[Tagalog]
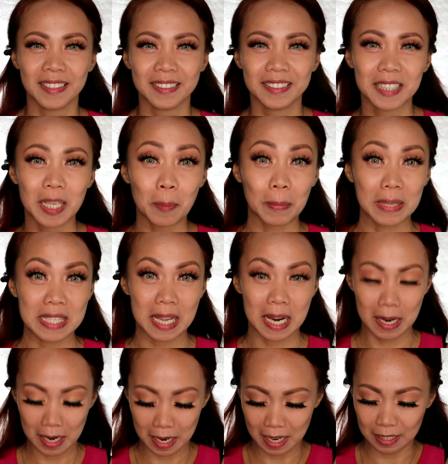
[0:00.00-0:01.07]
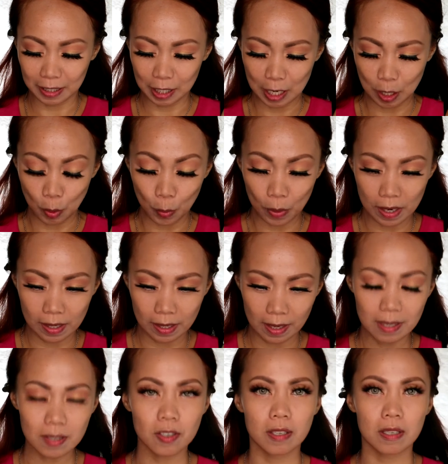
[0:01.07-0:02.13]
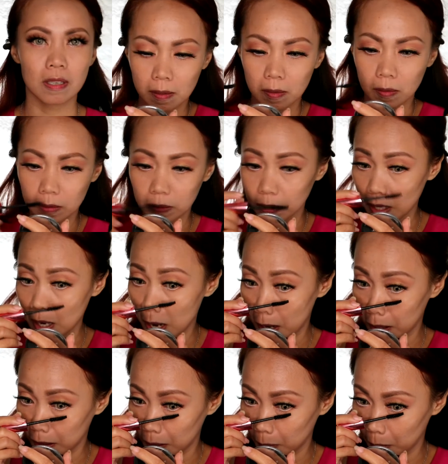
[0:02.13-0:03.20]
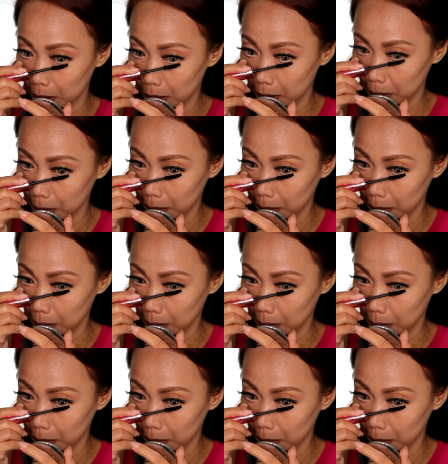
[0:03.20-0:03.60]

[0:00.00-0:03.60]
ng mascara ang ating lower lash. Konti lang naman.